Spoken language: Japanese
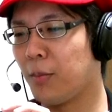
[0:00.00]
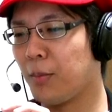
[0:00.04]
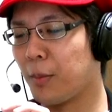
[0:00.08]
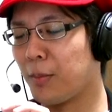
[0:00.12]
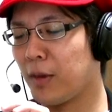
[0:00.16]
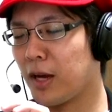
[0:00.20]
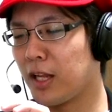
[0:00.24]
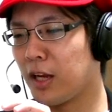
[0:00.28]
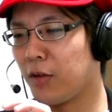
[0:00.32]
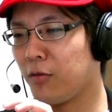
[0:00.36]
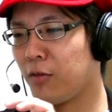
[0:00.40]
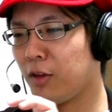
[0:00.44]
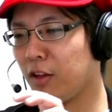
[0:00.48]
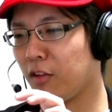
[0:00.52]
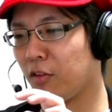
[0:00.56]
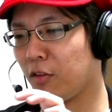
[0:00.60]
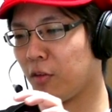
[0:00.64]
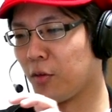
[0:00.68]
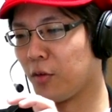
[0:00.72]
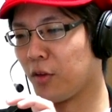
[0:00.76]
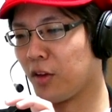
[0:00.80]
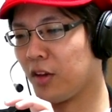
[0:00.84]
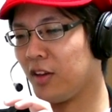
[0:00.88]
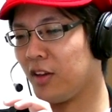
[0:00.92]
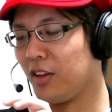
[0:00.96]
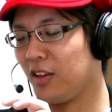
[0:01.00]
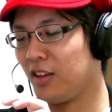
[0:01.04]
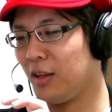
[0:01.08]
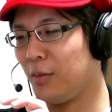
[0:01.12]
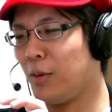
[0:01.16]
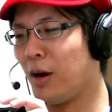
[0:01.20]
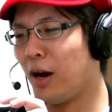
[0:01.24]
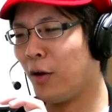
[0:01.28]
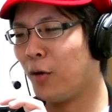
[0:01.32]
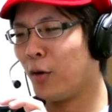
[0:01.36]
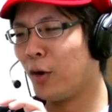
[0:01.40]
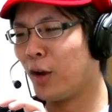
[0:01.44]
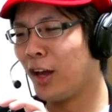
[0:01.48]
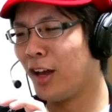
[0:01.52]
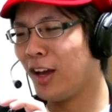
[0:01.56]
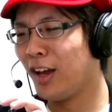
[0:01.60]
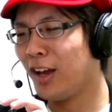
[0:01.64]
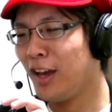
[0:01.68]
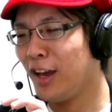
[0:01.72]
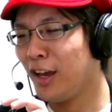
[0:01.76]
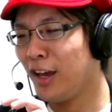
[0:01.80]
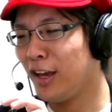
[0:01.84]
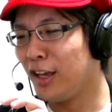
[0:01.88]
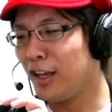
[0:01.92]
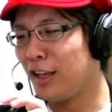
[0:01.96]
やっぱマナフィーですよね。今まで
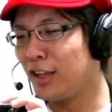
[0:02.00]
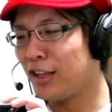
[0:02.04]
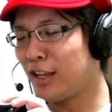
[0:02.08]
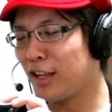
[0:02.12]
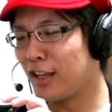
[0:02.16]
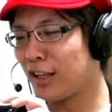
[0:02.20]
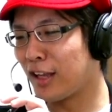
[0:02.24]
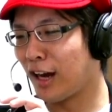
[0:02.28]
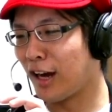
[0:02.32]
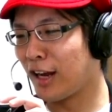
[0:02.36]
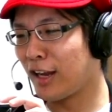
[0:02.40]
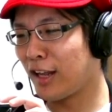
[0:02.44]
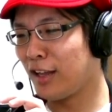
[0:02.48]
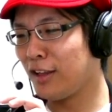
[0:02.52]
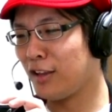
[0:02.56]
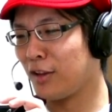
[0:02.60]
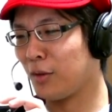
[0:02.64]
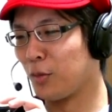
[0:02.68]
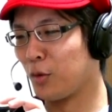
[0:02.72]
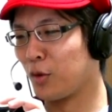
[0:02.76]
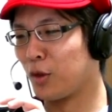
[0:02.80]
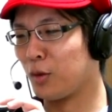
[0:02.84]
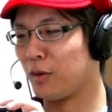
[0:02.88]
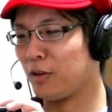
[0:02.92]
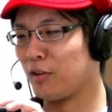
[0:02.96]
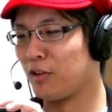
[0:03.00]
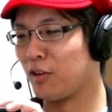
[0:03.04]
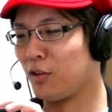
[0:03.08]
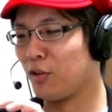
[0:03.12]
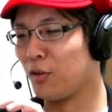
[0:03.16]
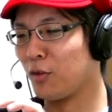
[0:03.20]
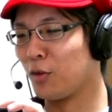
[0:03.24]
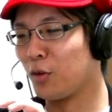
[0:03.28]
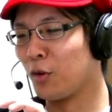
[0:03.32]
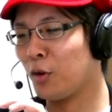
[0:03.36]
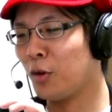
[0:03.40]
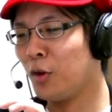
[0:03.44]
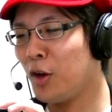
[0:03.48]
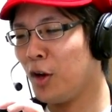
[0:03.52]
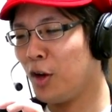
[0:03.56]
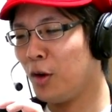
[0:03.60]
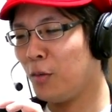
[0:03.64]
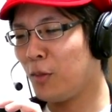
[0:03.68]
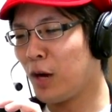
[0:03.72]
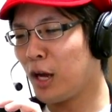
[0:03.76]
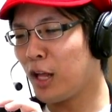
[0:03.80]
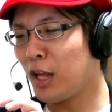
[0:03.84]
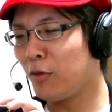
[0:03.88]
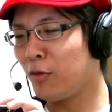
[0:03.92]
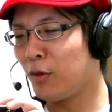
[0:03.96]
言っててあれって思ってました、ずっと。
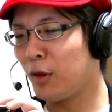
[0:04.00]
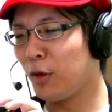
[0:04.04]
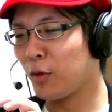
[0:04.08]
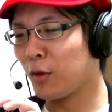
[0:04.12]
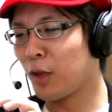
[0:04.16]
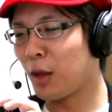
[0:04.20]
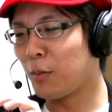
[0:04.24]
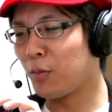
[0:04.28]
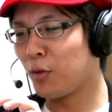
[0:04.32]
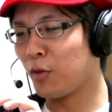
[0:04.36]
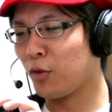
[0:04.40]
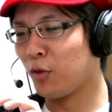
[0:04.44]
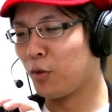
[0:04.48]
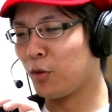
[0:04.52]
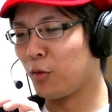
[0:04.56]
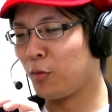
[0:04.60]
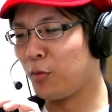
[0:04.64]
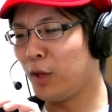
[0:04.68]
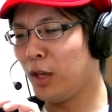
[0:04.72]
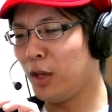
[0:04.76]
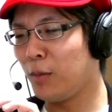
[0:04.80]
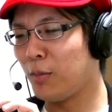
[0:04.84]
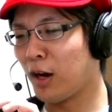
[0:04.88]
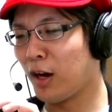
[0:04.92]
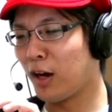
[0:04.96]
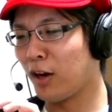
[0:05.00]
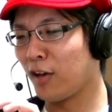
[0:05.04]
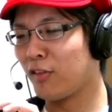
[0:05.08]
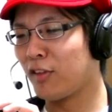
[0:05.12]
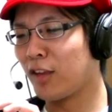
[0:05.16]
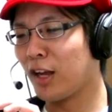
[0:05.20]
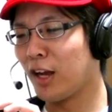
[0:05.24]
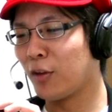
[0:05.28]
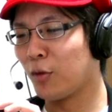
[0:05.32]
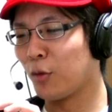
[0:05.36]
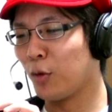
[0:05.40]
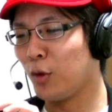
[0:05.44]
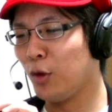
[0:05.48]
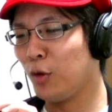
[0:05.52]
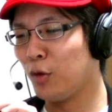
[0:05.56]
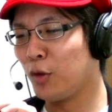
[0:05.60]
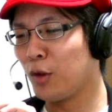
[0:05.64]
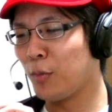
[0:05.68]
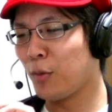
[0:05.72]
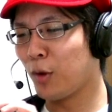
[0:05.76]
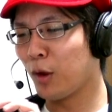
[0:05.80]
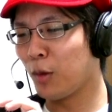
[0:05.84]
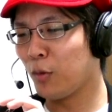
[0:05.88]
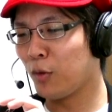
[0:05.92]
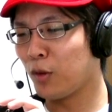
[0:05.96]
マナフィーをタップするとフィーバーがスタート。いろん
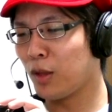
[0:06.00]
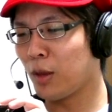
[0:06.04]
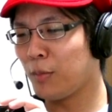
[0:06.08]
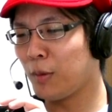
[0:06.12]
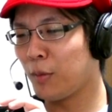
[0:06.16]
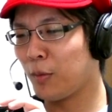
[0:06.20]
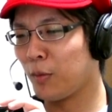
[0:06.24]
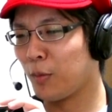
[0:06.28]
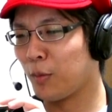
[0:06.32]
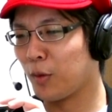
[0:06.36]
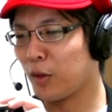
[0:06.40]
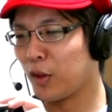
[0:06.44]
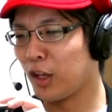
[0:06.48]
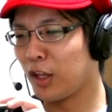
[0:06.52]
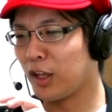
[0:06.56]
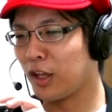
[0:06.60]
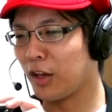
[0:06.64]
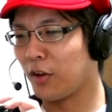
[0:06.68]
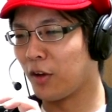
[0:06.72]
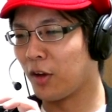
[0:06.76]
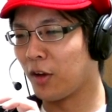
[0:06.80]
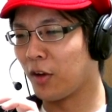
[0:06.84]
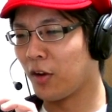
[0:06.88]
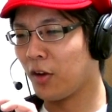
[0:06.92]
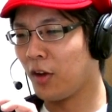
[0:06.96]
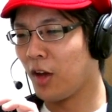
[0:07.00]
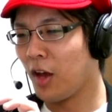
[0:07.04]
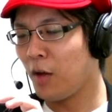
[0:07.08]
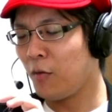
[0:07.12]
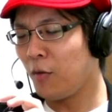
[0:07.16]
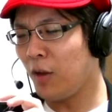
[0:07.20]
なポケモン食べ物持ってきてくれる。